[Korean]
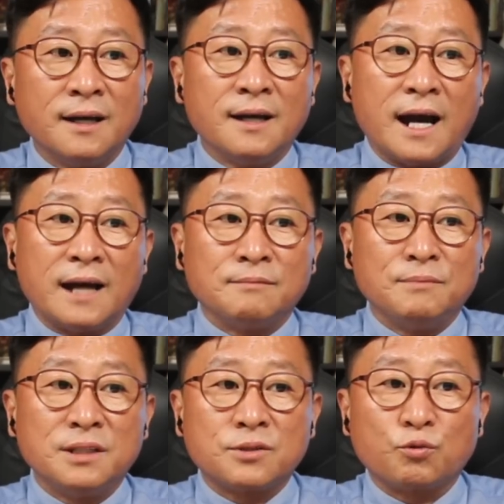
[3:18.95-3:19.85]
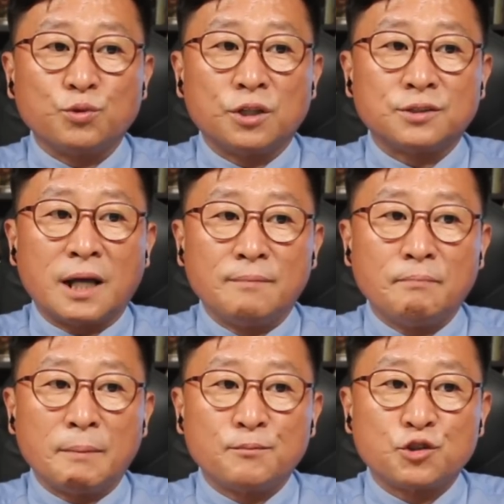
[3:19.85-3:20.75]
안민석 위원은
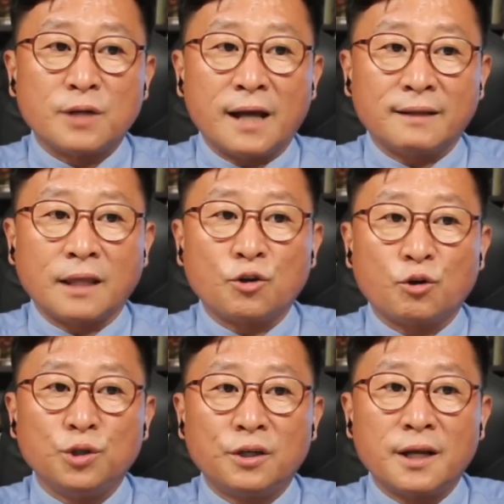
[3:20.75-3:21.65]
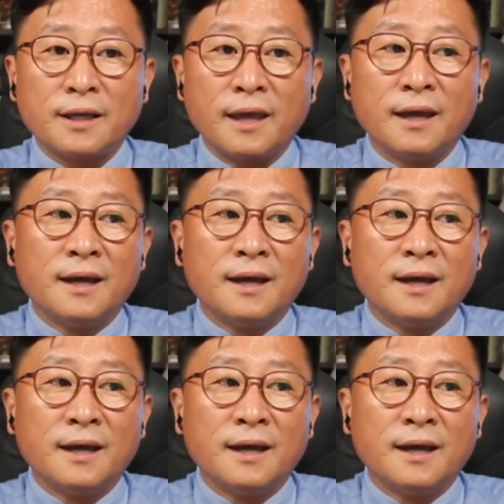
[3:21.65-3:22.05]
한밤중 하태경 위원에게